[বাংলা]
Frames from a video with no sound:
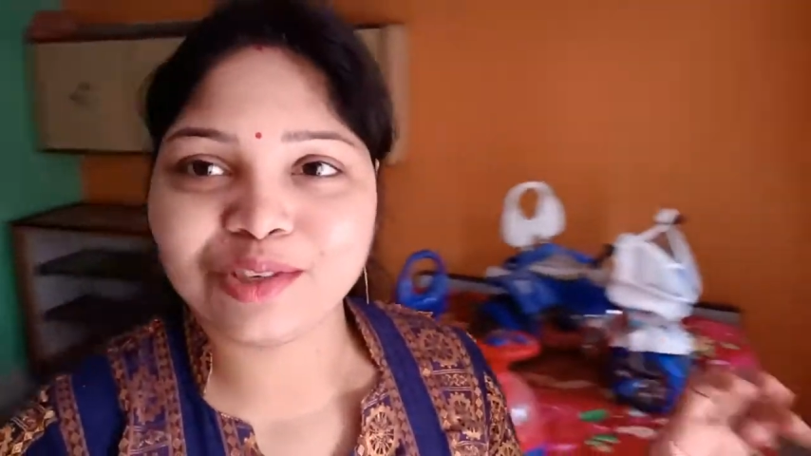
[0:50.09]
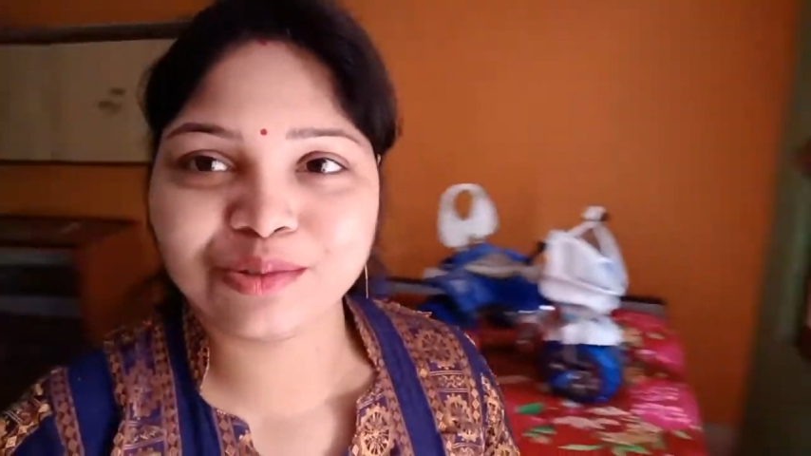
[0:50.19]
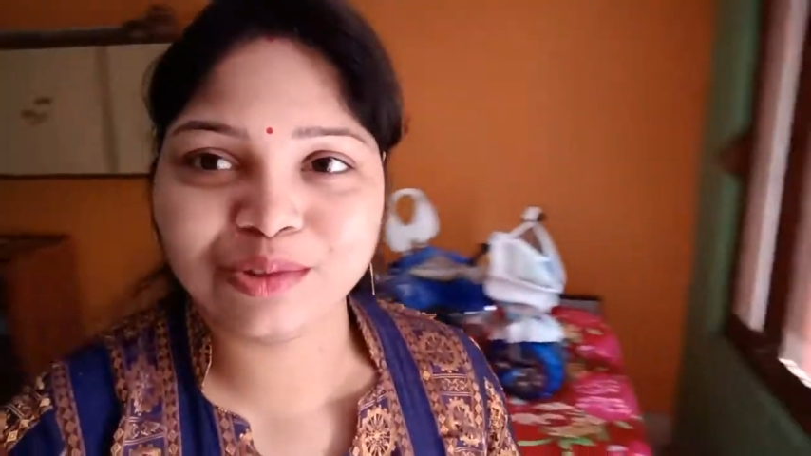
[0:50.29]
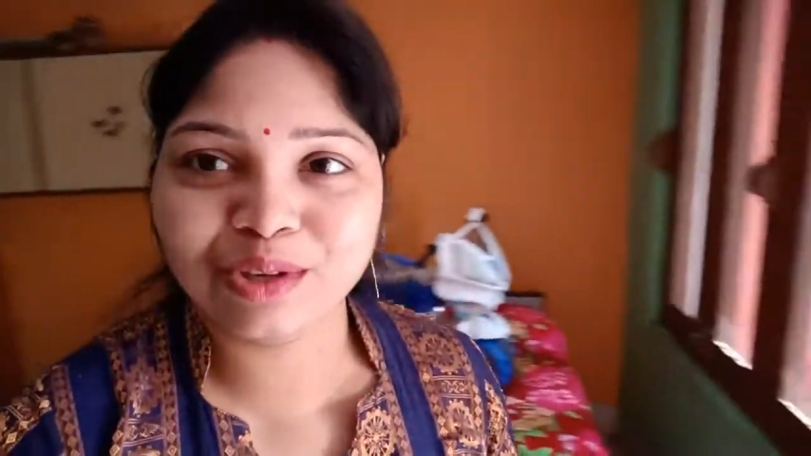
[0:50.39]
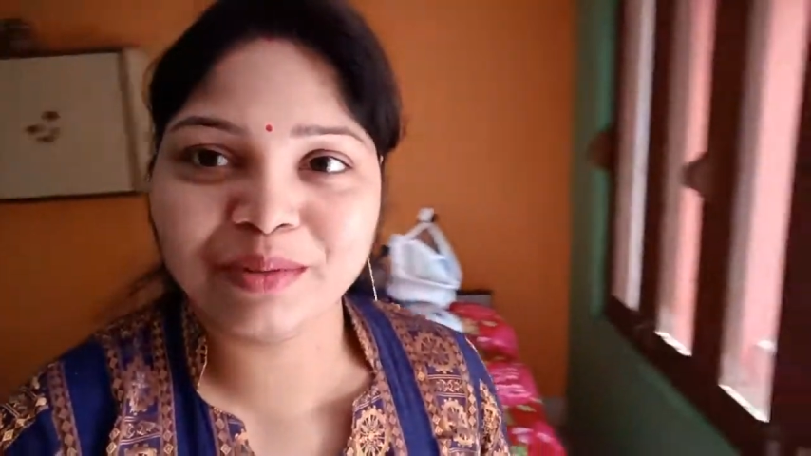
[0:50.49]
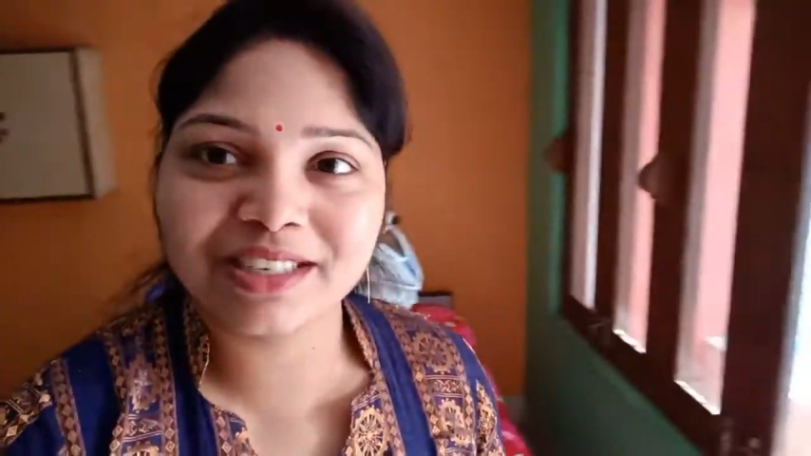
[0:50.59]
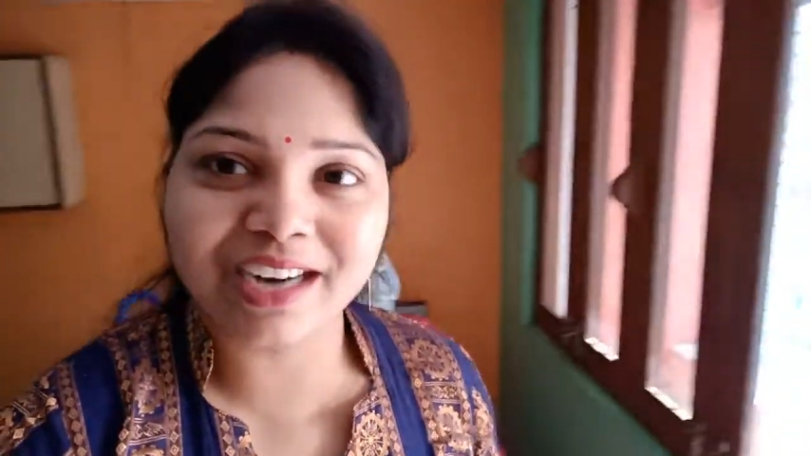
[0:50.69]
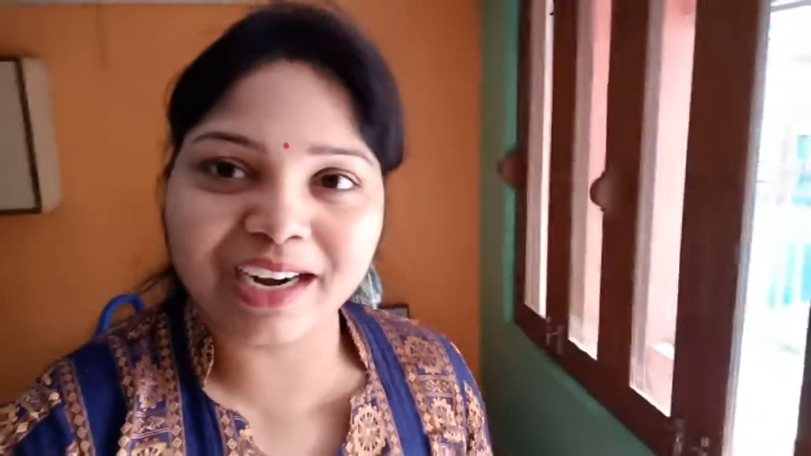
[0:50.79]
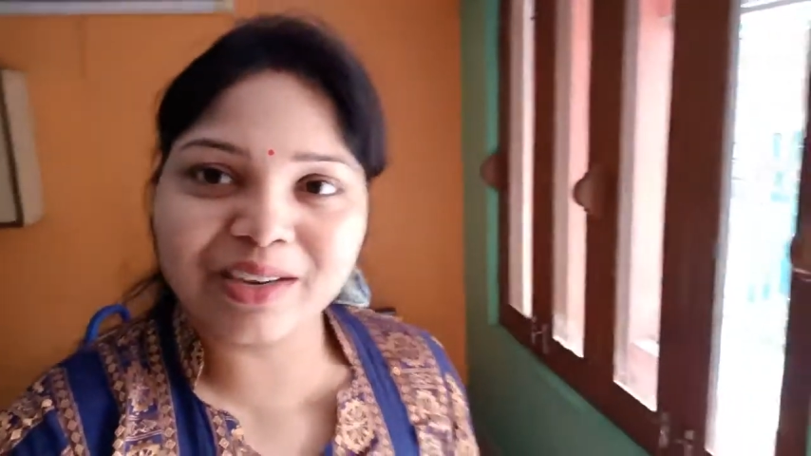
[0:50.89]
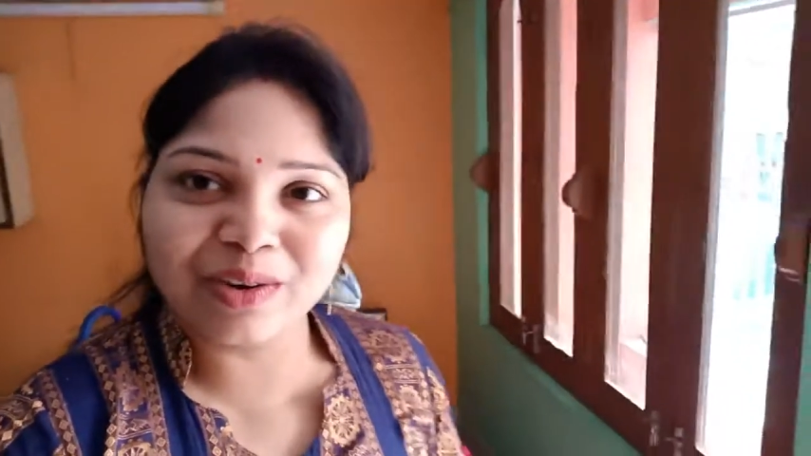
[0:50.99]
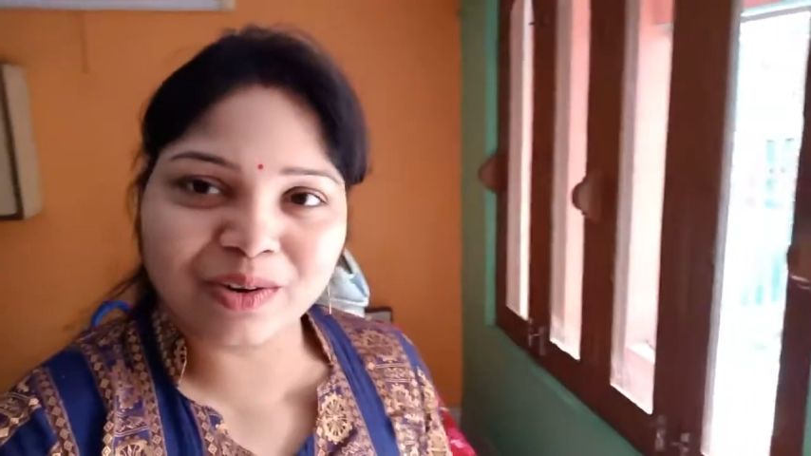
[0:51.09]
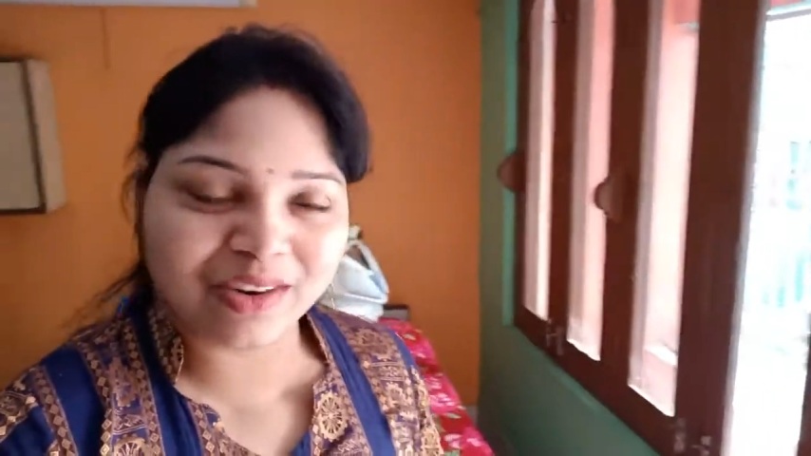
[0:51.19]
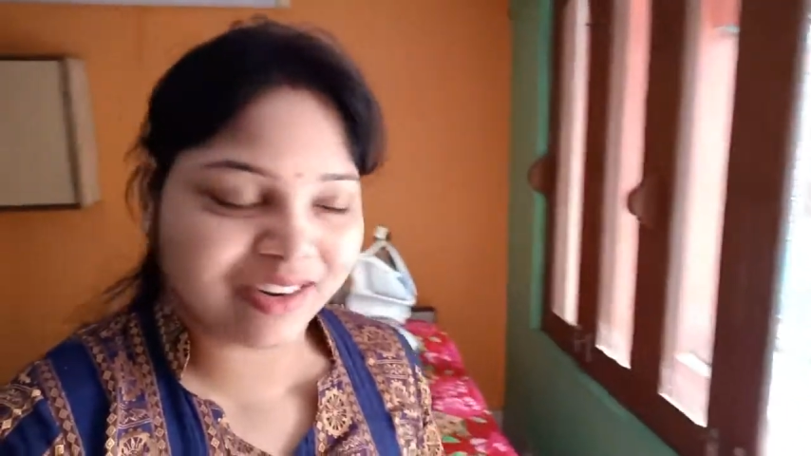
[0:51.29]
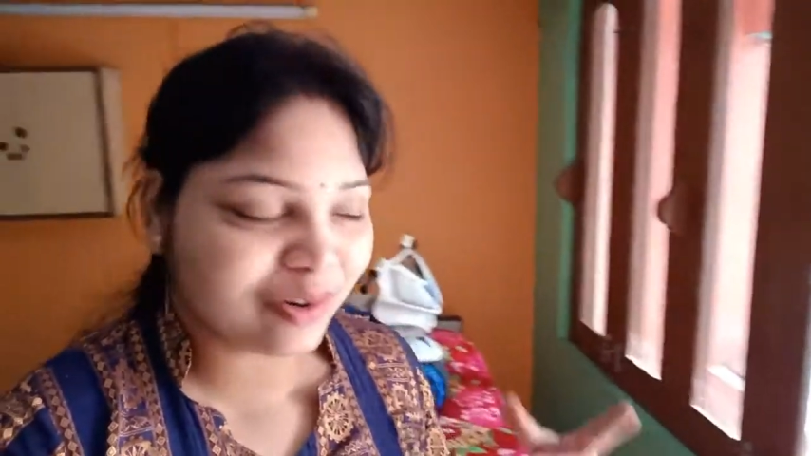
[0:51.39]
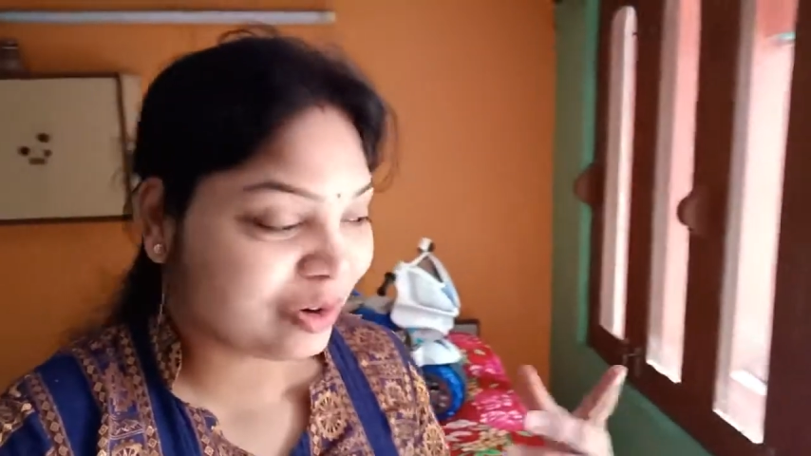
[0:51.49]
সুন্দর বেশ গাড়িগুলো
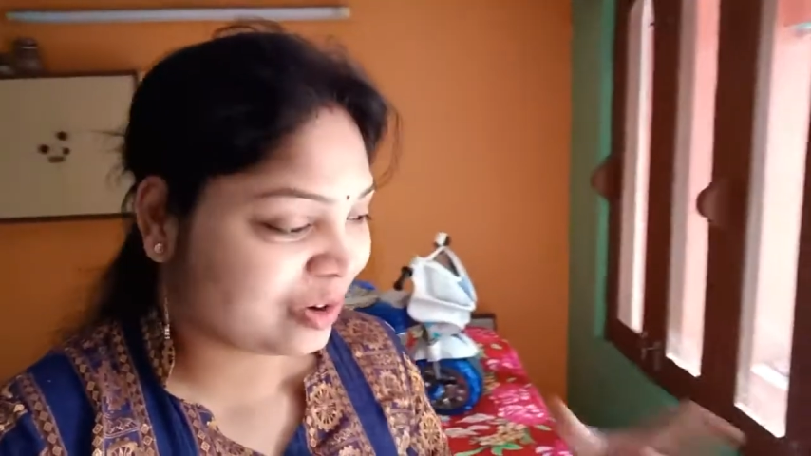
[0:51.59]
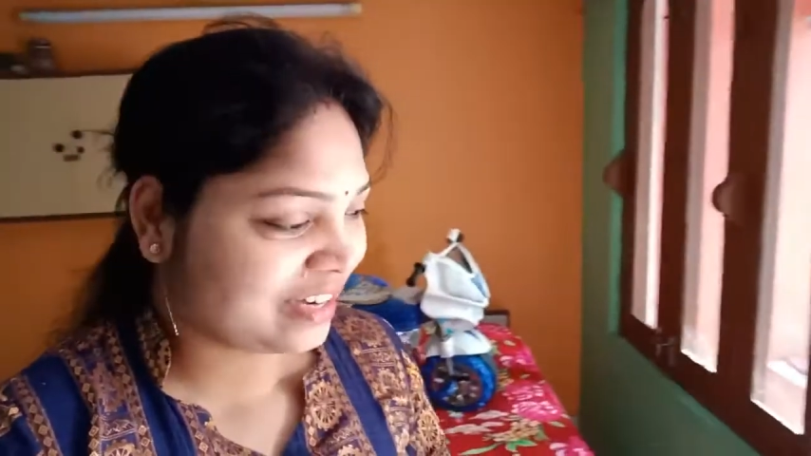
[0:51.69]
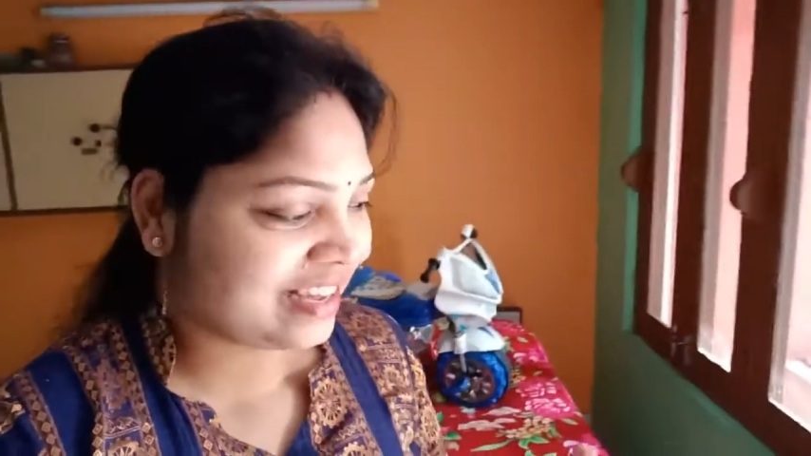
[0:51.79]
করে ওগুলোকে